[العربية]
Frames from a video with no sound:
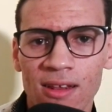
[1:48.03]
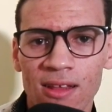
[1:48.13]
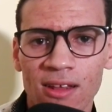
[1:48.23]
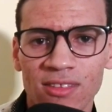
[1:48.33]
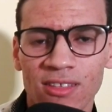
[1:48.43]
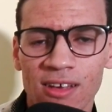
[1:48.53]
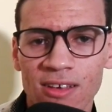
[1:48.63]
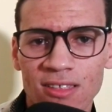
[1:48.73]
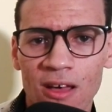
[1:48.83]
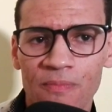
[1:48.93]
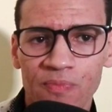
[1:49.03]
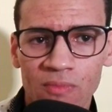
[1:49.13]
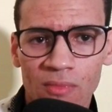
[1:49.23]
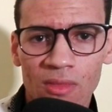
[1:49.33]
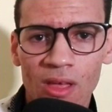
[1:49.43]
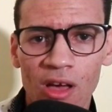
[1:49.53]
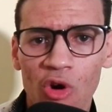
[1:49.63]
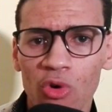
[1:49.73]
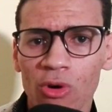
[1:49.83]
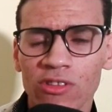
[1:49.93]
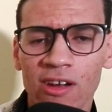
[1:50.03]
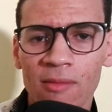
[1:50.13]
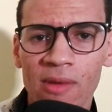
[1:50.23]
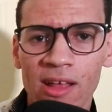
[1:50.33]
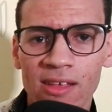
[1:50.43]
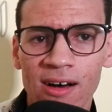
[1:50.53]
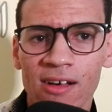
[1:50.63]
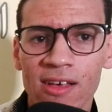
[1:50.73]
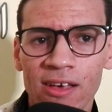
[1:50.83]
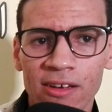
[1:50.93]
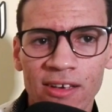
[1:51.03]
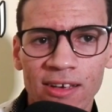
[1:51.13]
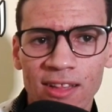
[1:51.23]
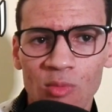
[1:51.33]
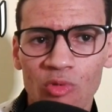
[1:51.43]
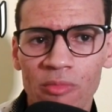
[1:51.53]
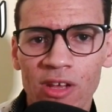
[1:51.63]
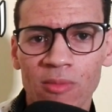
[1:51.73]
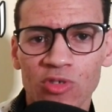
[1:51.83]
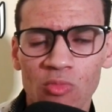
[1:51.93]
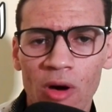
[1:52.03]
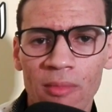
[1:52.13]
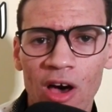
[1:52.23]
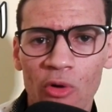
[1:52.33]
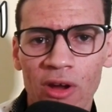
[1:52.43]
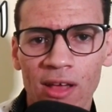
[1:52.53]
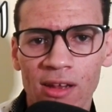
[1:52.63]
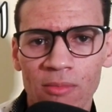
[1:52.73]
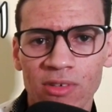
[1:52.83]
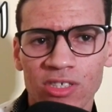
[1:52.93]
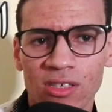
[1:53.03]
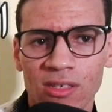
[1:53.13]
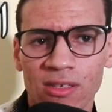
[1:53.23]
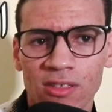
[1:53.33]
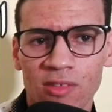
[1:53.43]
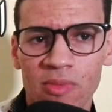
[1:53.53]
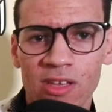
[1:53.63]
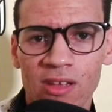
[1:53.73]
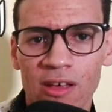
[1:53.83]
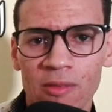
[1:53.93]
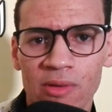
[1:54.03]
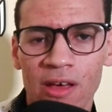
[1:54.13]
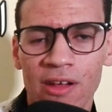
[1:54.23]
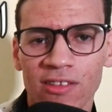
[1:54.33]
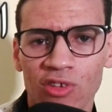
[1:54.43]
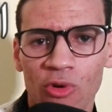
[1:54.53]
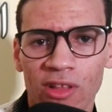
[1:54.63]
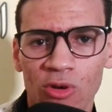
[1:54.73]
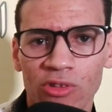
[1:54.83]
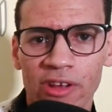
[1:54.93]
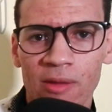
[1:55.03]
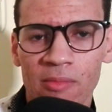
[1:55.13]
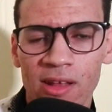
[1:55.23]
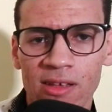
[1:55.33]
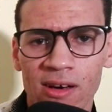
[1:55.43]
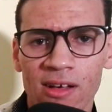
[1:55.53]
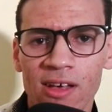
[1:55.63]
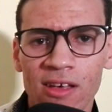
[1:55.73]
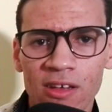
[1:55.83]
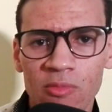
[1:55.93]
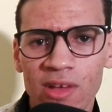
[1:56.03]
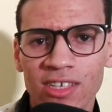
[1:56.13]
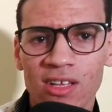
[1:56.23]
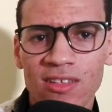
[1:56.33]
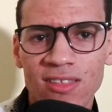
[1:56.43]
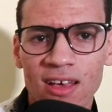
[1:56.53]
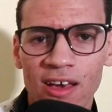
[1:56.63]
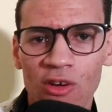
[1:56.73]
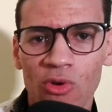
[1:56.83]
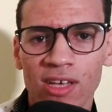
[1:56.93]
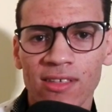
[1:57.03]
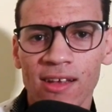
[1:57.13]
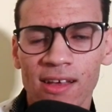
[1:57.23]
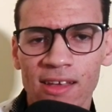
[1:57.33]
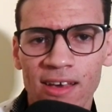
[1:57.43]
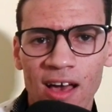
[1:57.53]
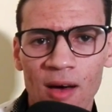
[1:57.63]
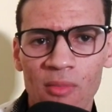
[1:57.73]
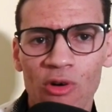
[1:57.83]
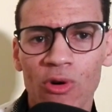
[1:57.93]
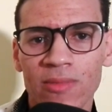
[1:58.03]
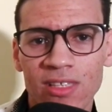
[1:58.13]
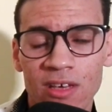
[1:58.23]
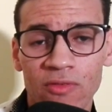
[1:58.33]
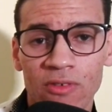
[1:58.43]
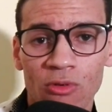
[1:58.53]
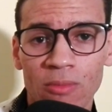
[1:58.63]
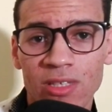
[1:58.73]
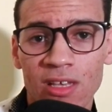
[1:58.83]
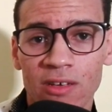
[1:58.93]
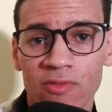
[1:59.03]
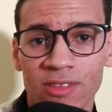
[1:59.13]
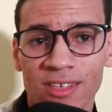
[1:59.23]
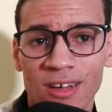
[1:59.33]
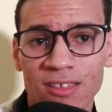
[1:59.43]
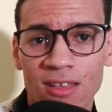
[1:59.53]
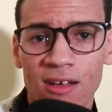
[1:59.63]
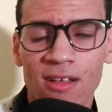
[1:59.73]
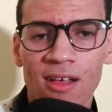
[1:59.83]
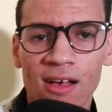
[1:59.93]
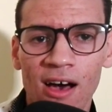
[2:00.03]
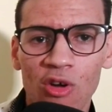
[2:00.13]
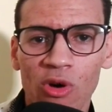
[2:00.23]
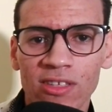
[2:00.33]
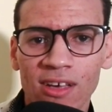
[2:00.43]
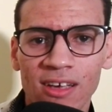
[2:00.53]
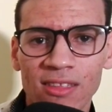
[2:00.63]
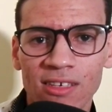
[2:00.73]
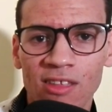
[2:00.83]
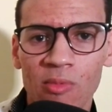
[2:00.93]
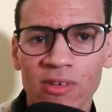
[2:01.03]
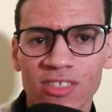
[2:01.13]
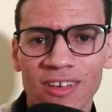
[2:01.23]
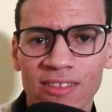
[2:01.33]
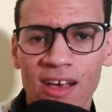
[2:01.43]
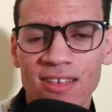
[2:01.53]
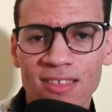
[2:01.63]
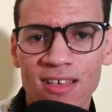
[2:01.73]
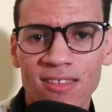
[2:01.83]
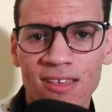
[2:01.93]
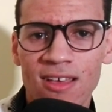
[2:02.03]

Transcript: الدراسه او القدره الماليه يعني كيطلبوا منك مجموعه من الاوراق اللي باش آه، تبين يعني بان عندك واحد القدره الماليه يعني من اجل السكن وكذلك الاقامه ومصاريف ومصاريف الدراسه الوغ هذا كيتعتبر شرط اساسي